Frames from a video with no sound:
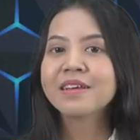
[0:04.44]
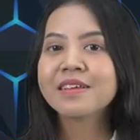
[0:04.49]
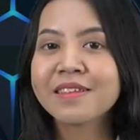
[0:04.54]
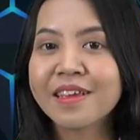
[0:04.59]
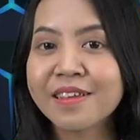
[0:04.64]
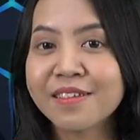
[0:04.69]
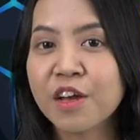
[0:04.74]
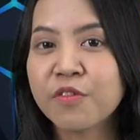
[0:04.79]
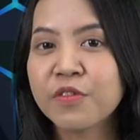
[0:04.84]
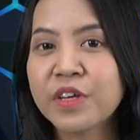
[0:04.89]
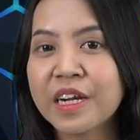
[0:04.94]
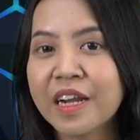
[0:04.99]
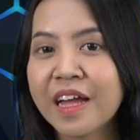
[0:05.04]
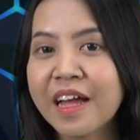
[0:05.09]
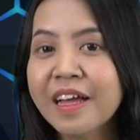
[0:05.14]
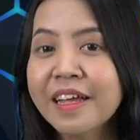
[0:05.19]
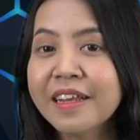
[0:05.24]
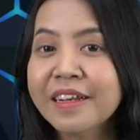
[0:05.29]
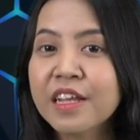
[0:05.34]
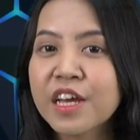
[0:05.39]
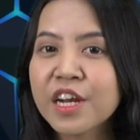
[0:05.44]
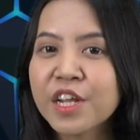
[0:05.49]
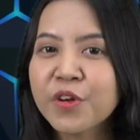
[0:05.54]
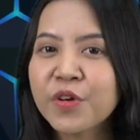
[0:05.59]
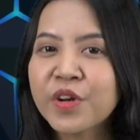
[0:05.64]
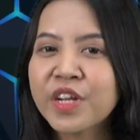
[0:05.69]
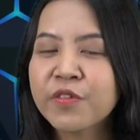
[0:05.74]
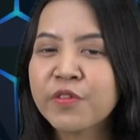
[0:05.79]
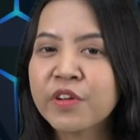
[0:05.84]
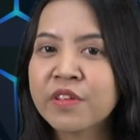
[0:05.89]
Saya Safira dari
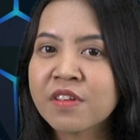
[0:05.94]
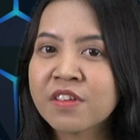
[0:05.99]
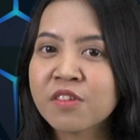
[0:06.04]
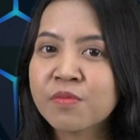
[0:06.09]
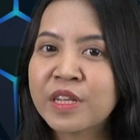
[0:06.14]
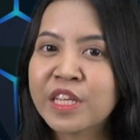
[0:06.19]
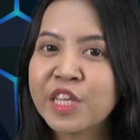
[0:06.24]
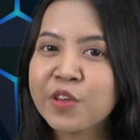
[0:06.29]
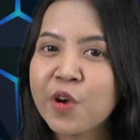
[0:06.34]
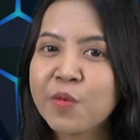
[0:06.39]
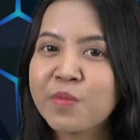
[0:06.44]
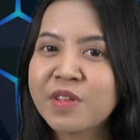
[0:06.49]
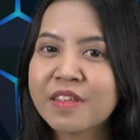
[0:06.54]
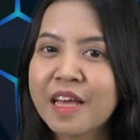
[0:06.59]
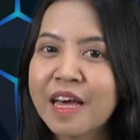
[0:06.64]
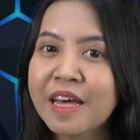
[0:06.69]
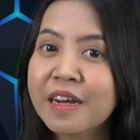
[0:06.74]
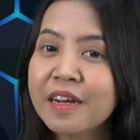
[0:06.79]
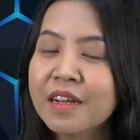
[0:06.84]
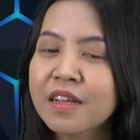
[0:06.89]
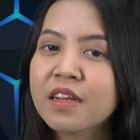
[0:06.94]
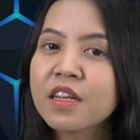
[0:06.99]
Universitas Berjiwa Besar.